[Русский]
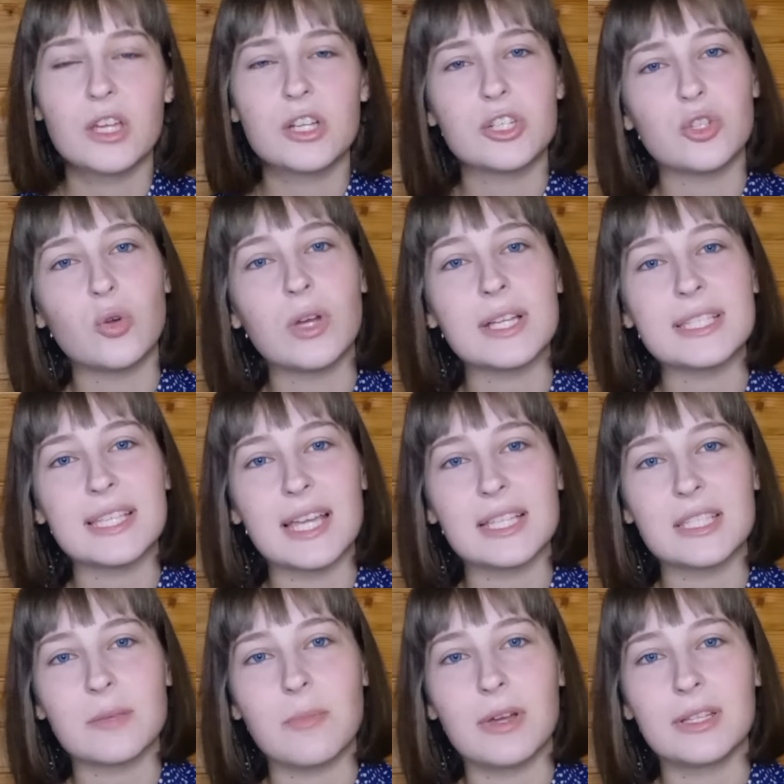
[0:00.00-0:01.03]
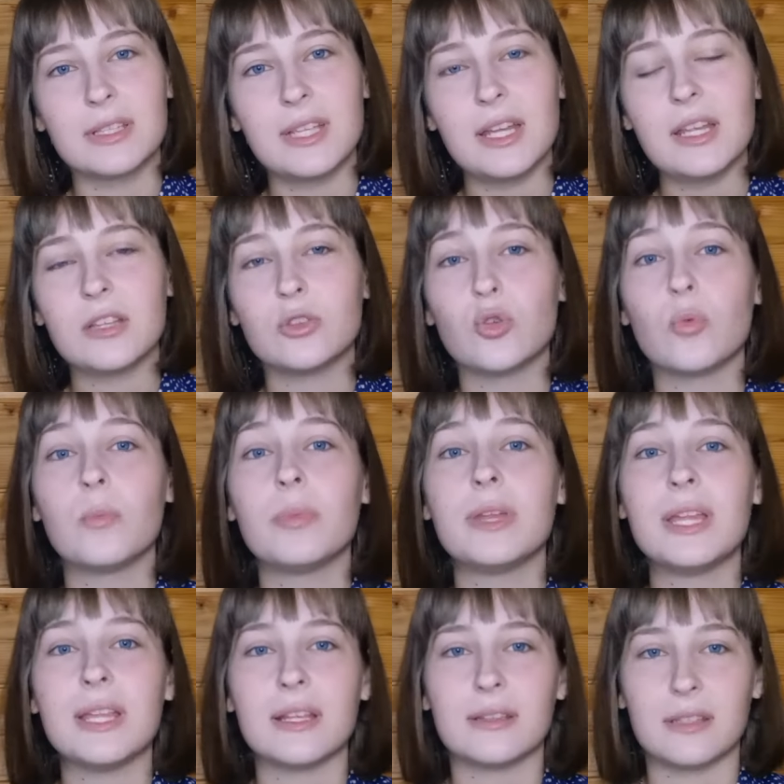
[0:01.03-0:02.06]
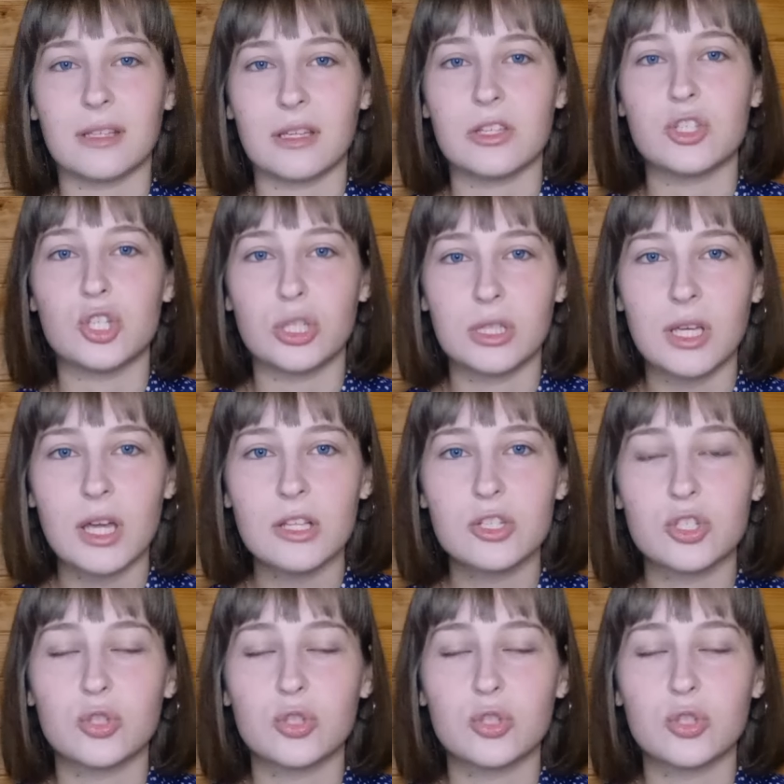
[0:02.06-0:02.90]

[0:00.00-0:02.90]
Что касается бактерий, то принято считать,